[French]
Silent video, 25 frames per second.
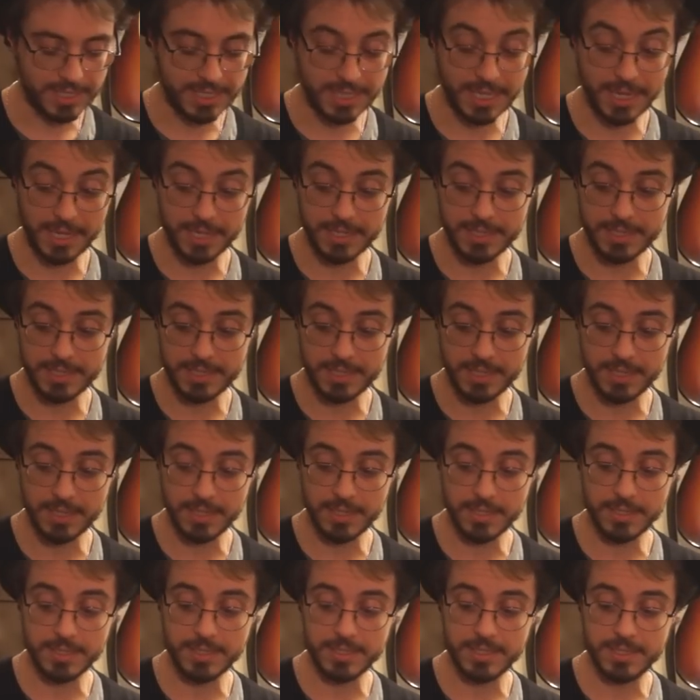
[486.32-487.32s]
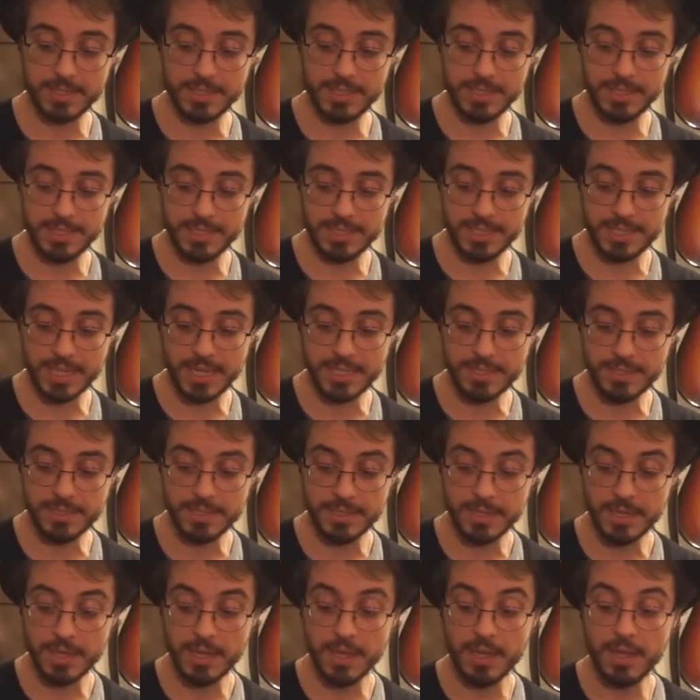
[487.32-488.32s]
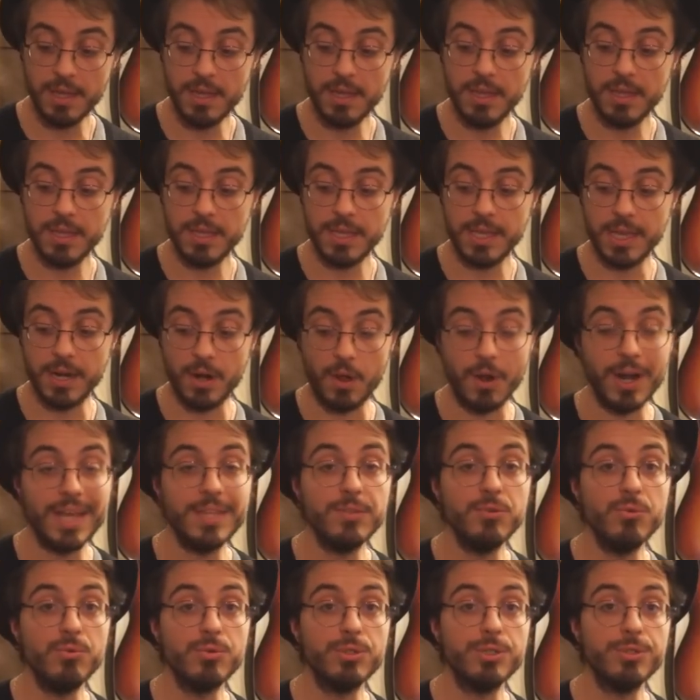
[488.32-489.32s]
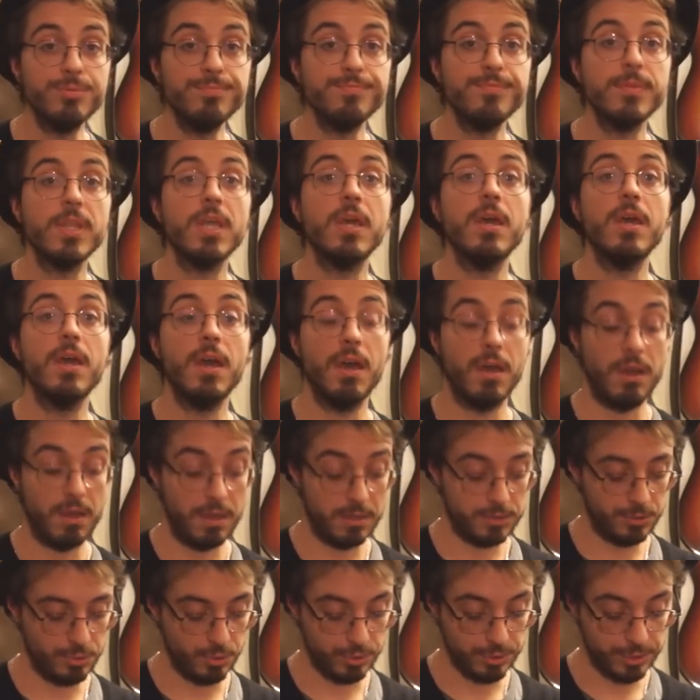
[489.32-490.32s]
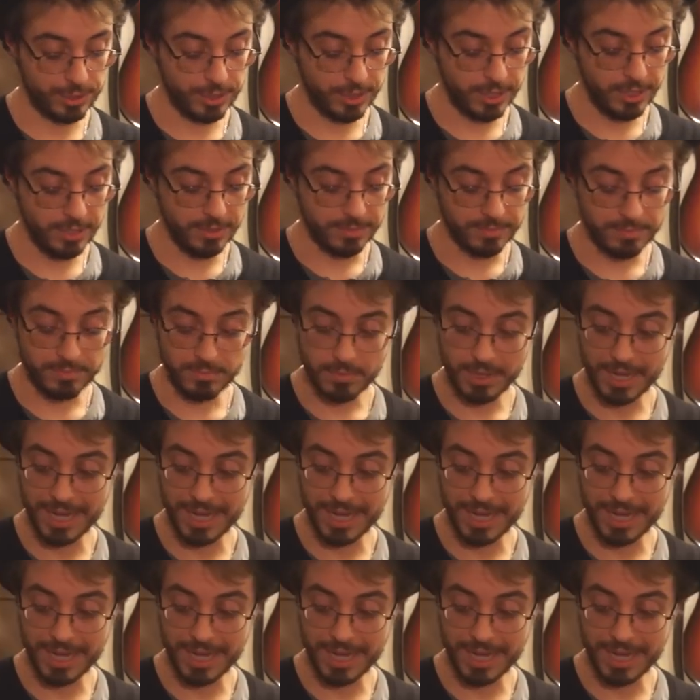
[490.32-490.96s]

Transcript: 4, 5, 6, 7. Et alors là donc, sur le sol,